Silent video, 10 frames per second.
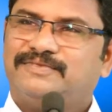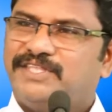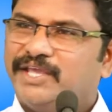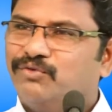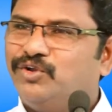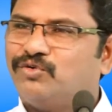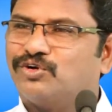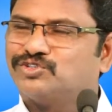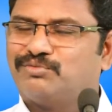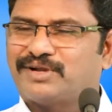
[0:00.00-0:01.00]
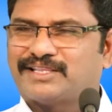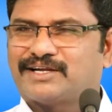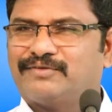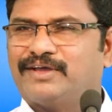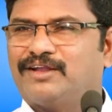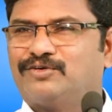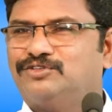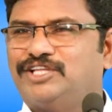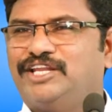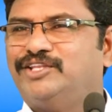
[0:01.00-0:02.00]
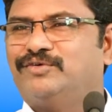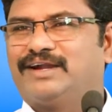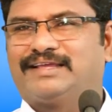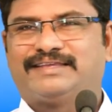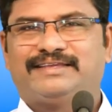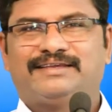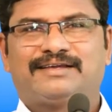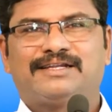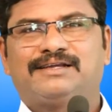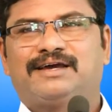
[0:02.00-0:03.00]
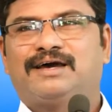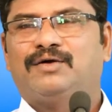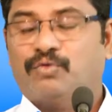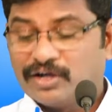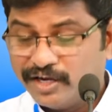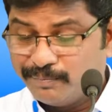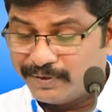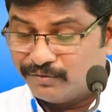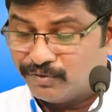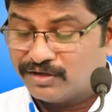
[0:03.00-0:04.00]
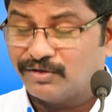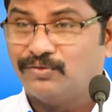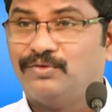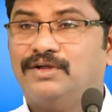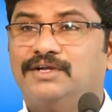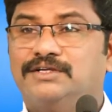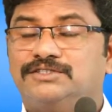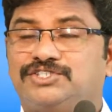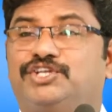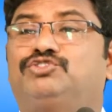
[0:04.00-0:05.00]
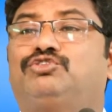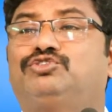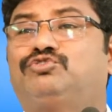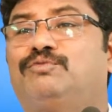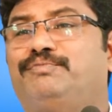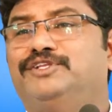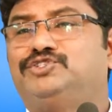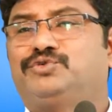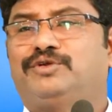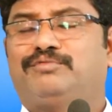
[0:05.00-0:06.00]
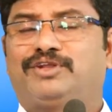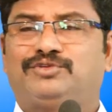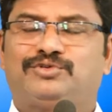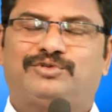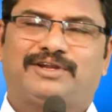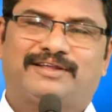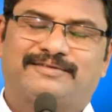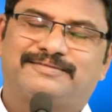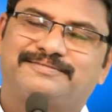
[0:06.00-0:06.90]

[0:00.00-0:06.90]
దేవుని కోసం బ్రతకడం ఎలాగో తెలియదు వాళ్ళకి కనుక ఒకరిపై ఒకరు శత్రుత్వం పెంచుకొని బ్రతుకుతున్నారు